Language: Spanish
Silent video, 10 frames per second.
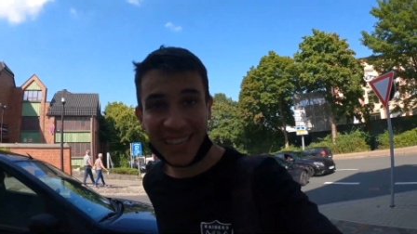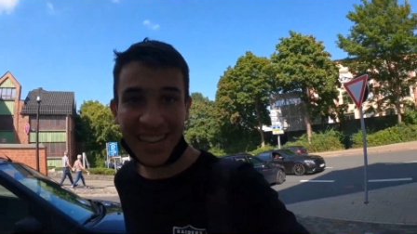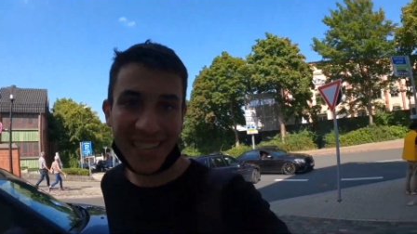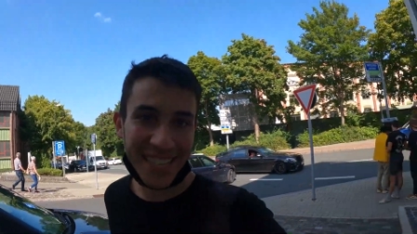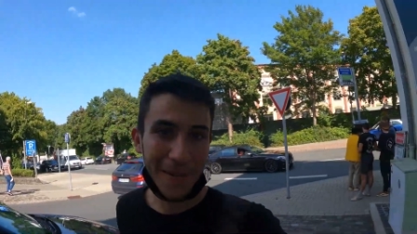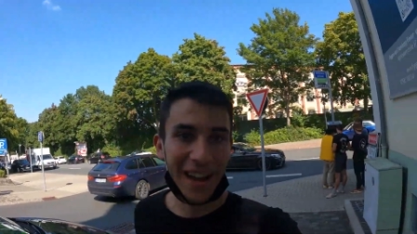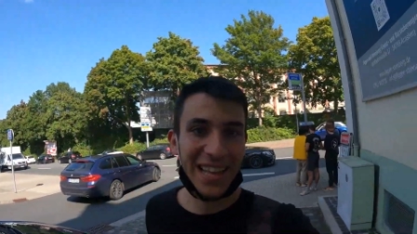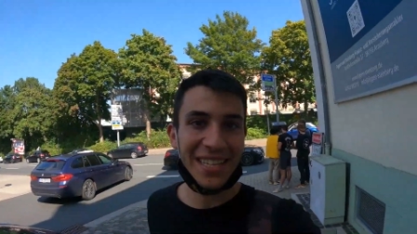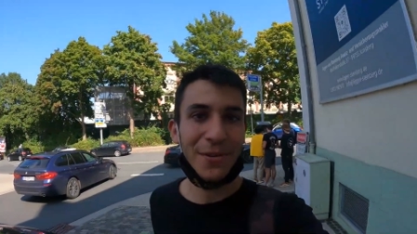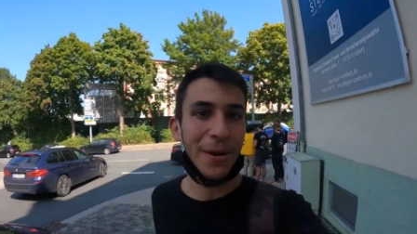y esta gente se va
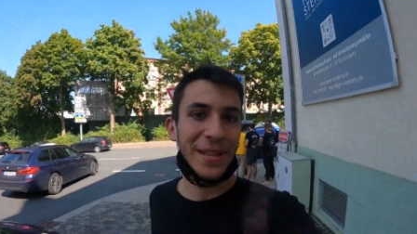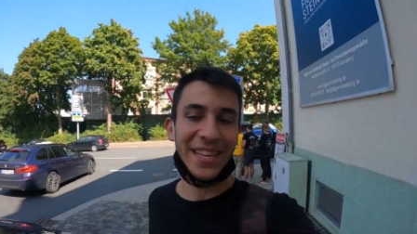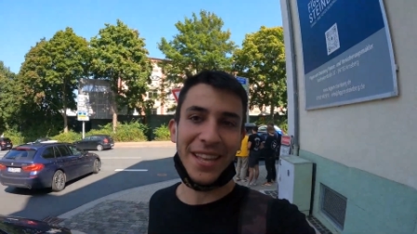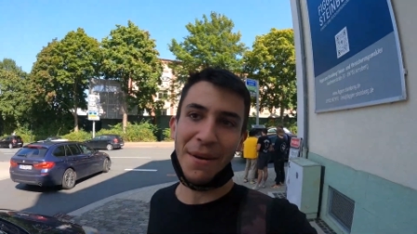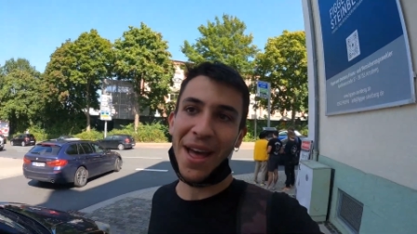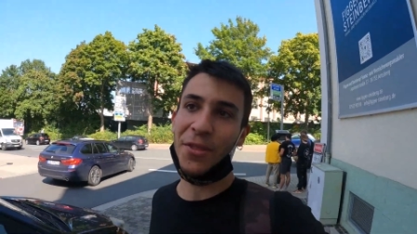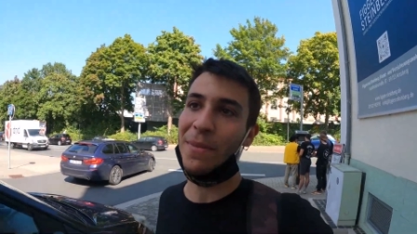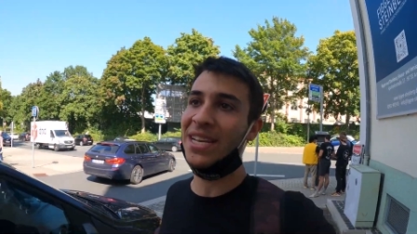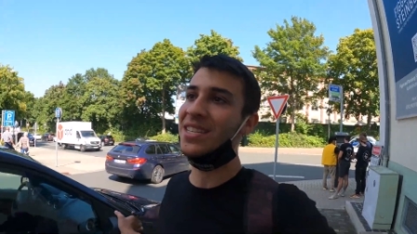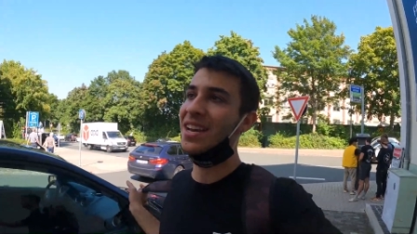a quedar seguramente
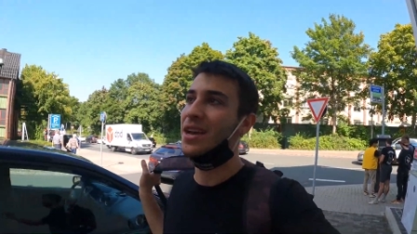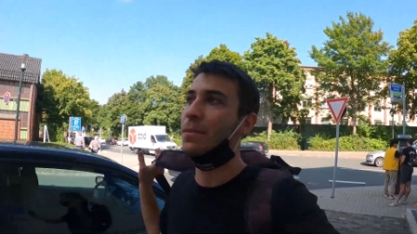trabajando más,